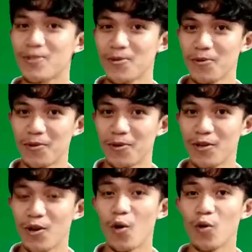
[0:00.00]

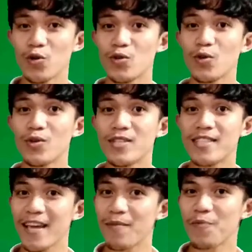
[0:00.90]
igsuon o
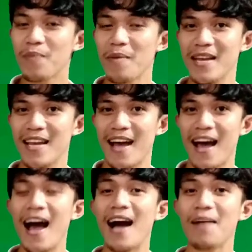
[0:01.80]
sulod sa imong pamilya
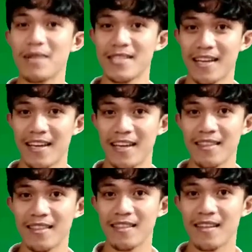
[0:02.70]
ang
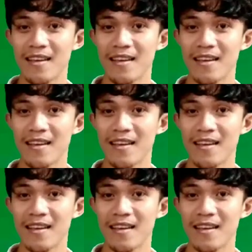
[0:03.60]
masakit,